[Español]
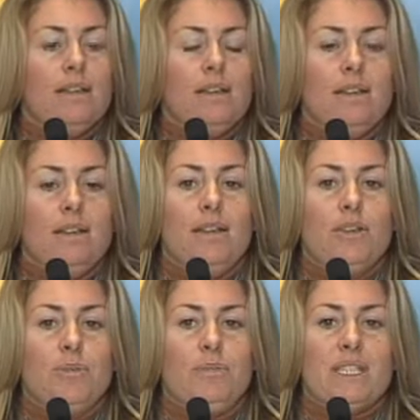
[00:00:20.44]

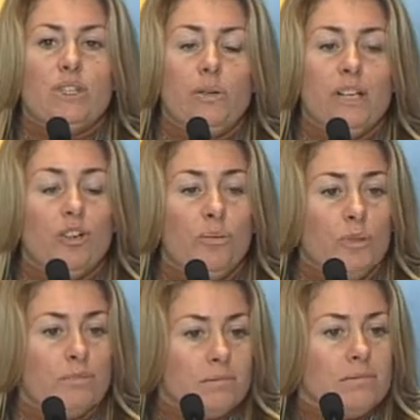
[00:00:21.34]
eh, sobre
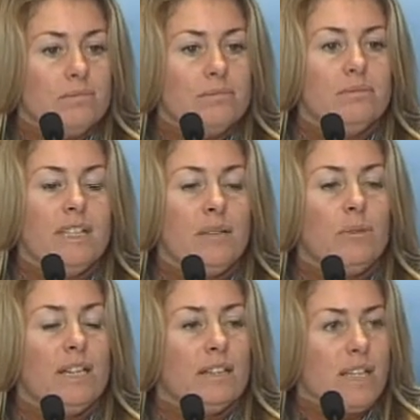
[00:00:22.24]
cómo mm,
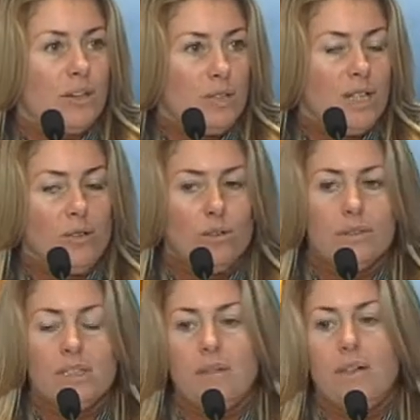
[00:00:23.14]
tenemos que desarrollar
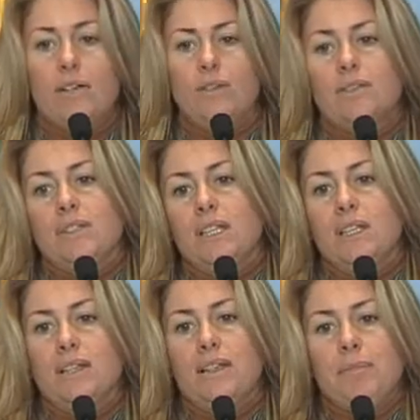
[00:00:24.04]
los trabajos.
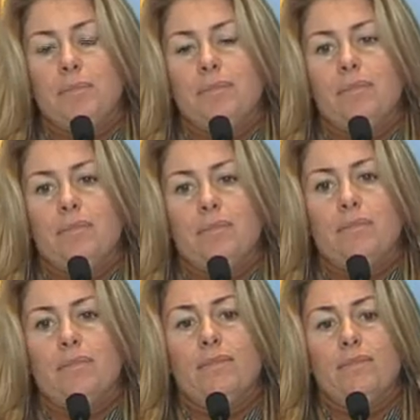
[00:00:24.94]

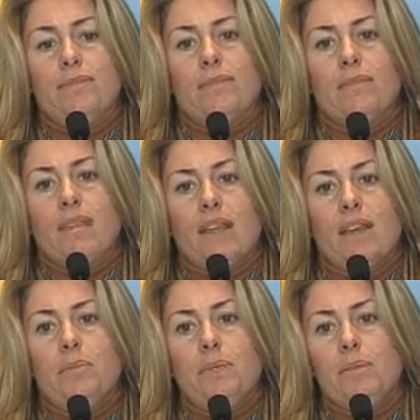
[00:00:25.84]
Mm,
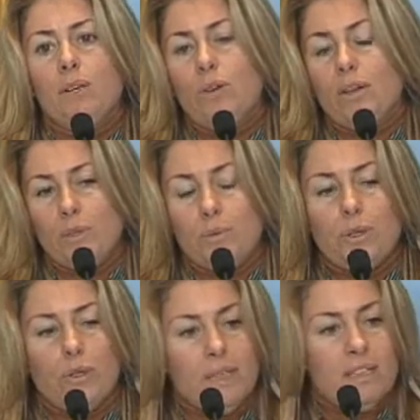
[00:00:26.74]
en primer lugar, bueno,
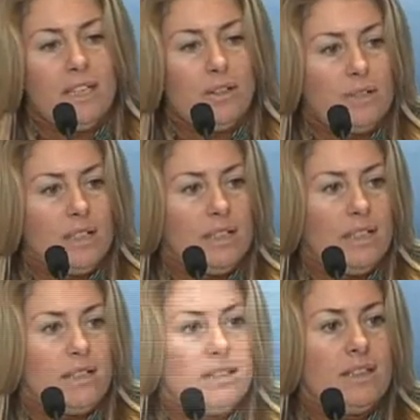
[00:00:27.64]
pues comentaros
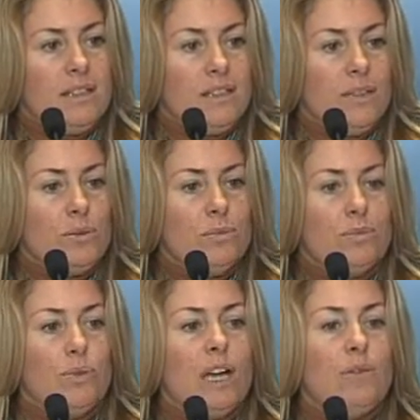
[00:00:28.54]
que, existe
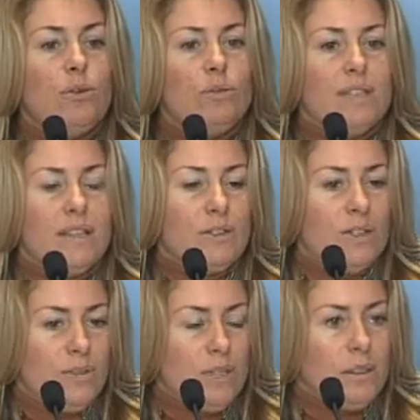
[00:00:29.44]
una voluntad de
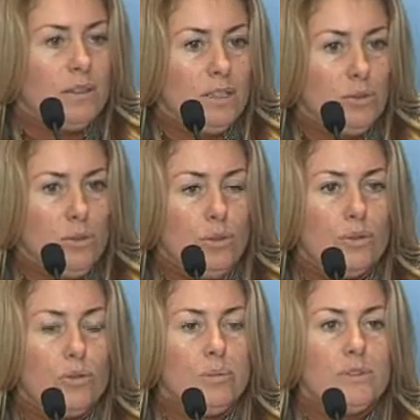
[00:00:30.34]
colaboración de todos los
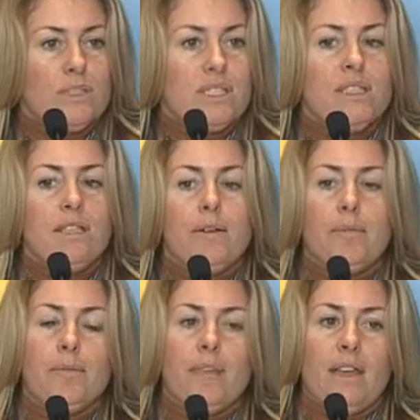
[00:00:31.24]
grupos,
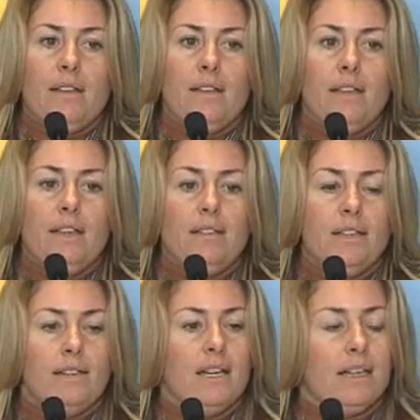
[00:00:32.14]
de
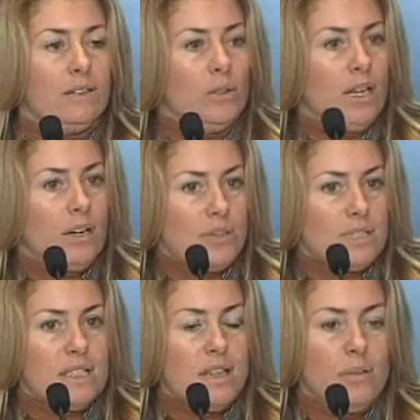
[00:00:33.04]
intentar que todas las
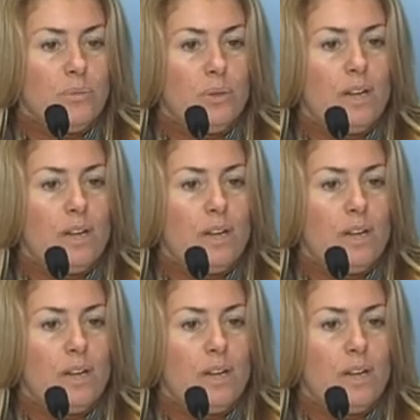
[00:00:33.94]
cosas se hagan por